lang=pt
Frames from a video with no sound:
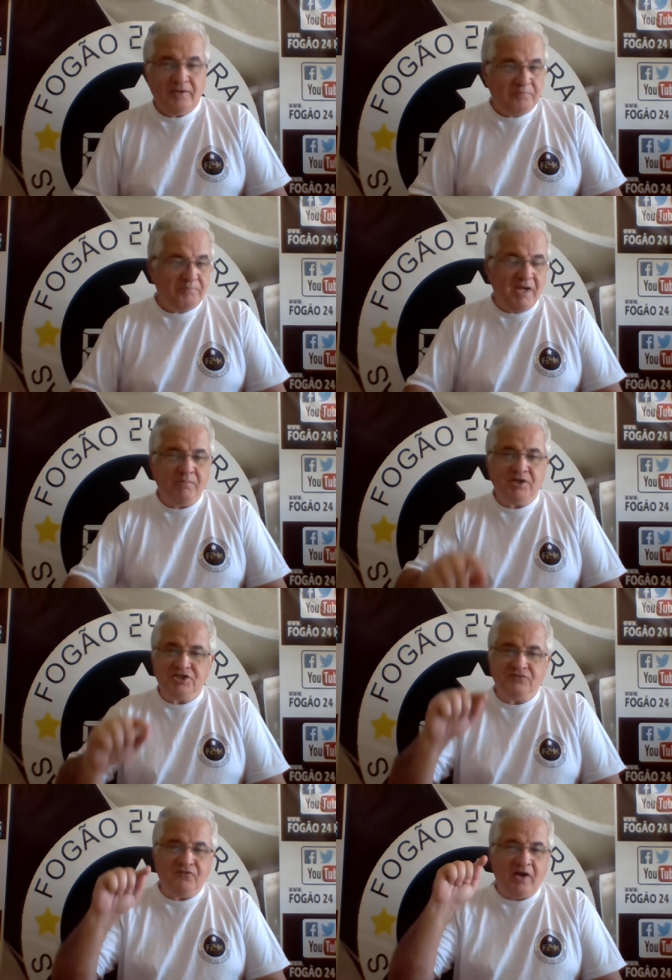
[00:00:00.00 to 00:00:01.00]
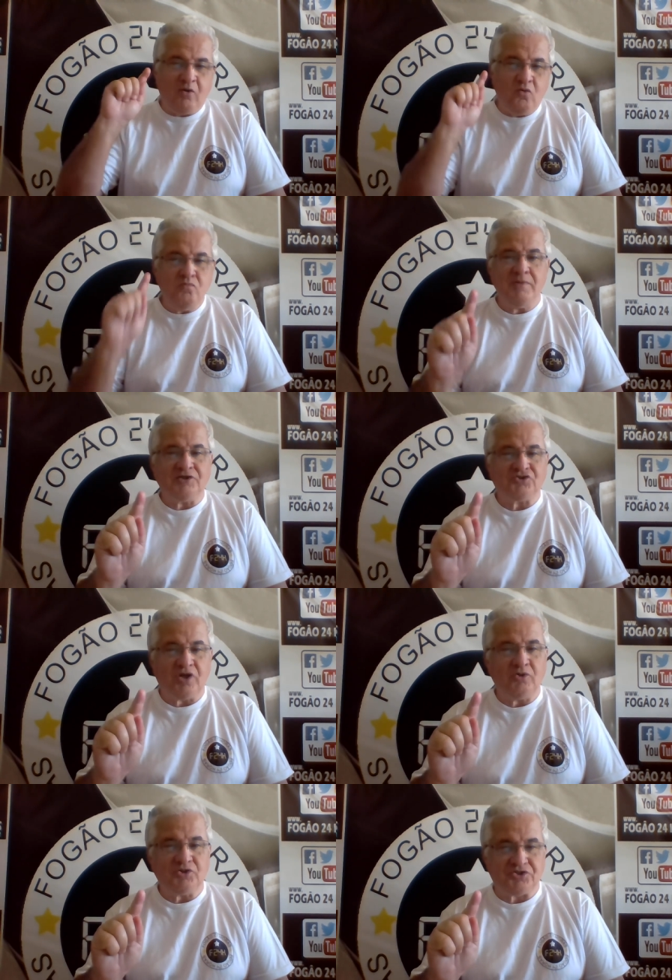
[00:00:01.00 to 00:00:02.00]
Mesmo que tiver uma
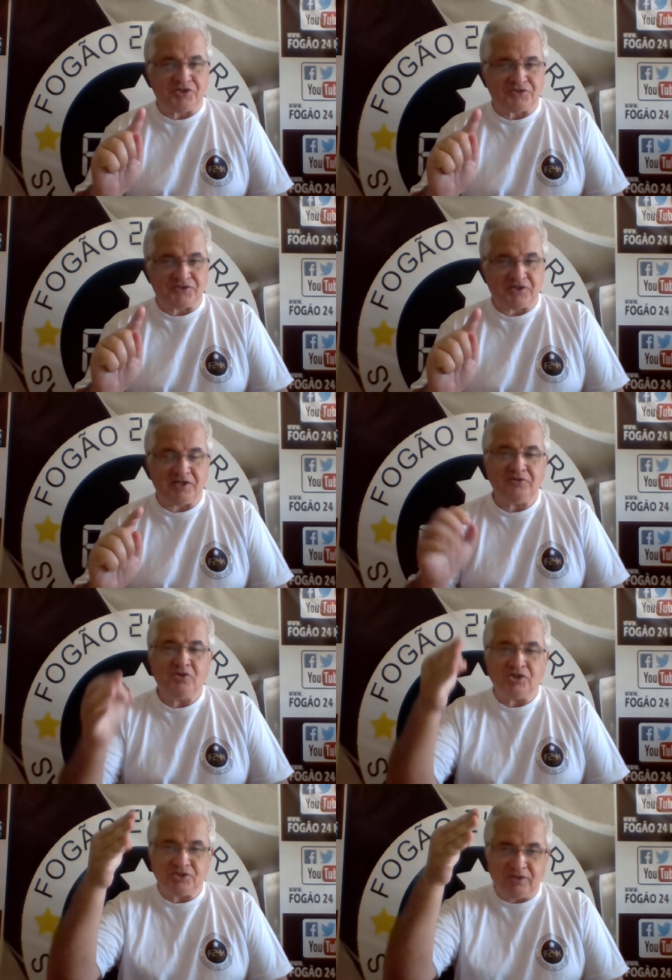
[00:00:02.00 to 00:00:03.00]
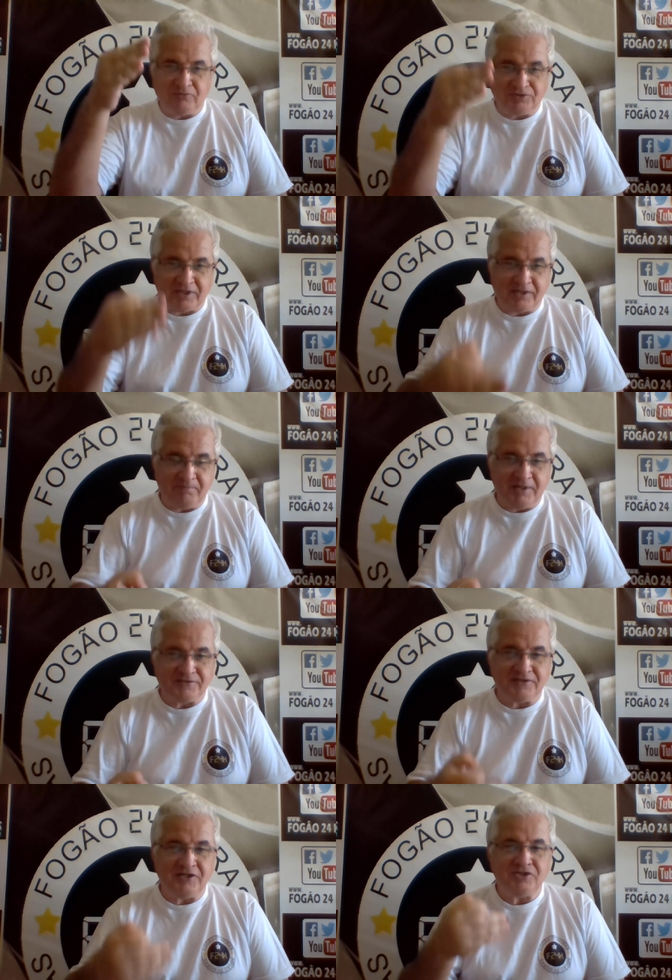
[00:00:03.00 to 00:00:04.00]
só notícia, nós estamos aqui
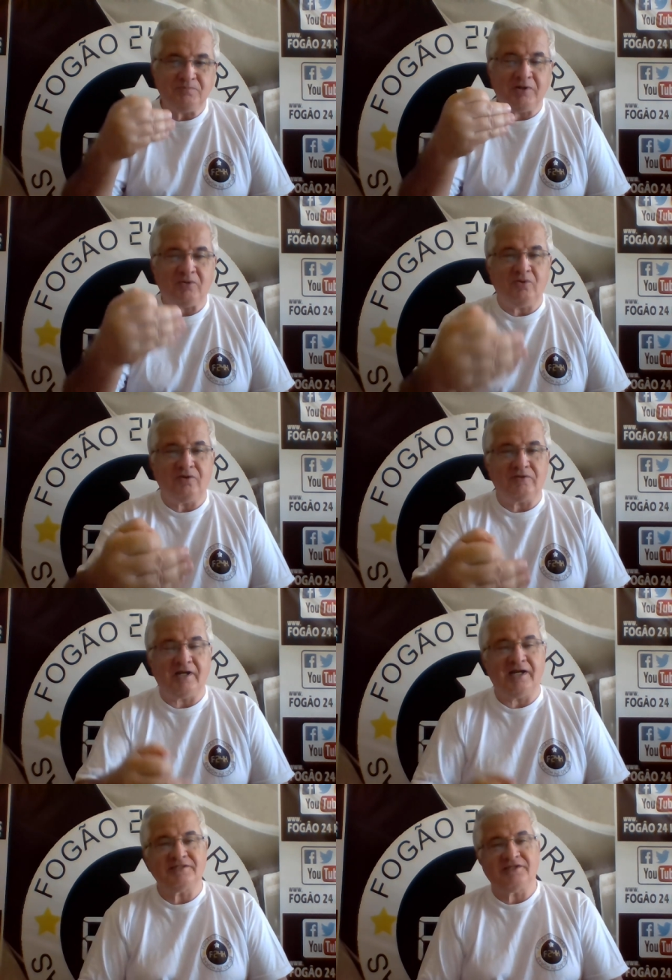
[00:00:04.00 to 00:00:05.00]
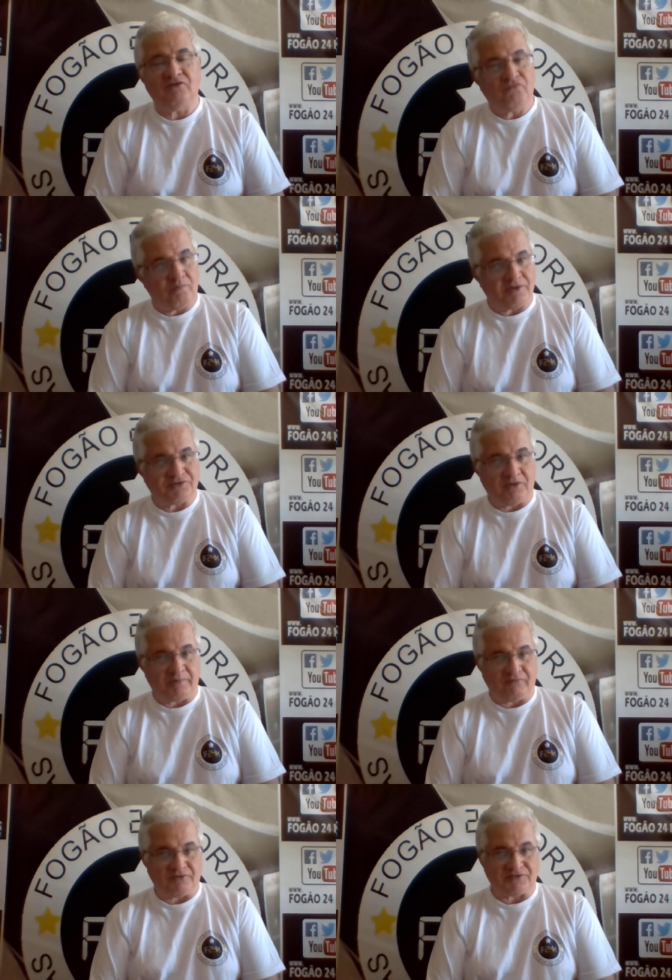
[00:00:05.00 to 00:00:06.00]
presentes para colocar essa informação
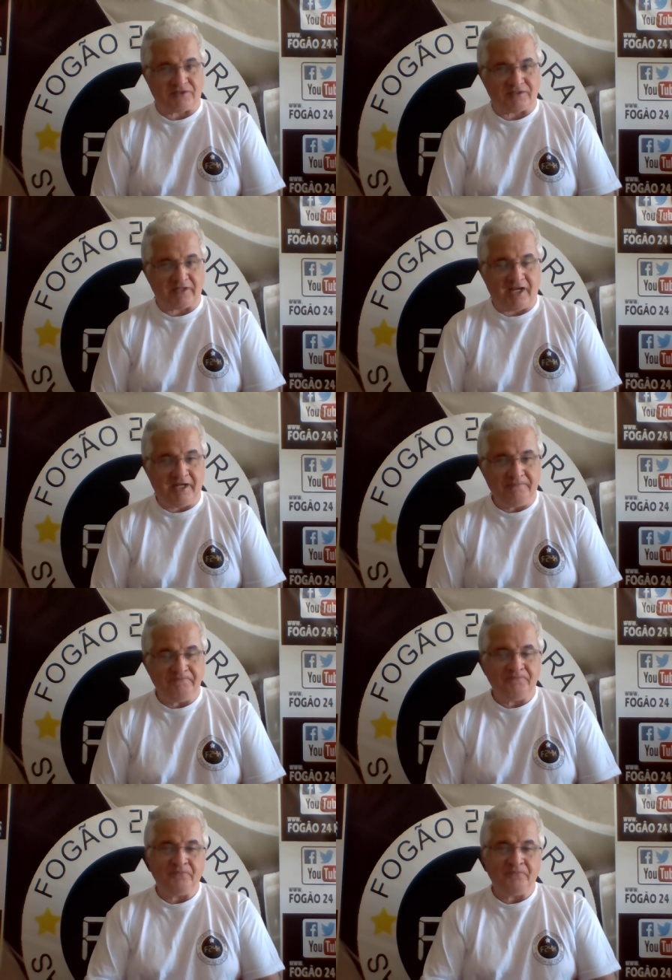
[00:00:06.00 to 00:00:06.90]
para você, tá?